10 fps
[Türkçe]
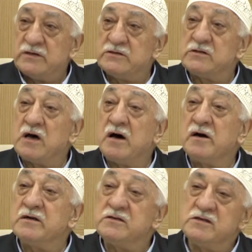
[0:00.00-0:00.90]

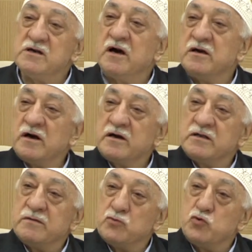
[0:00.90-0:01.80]
Zağri siyah
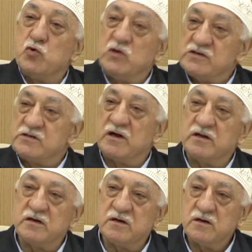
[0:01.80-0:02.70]
yaktı bu
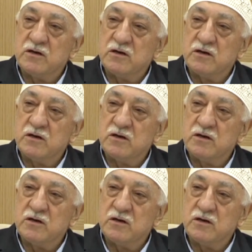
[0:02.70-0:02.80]
gülistanı.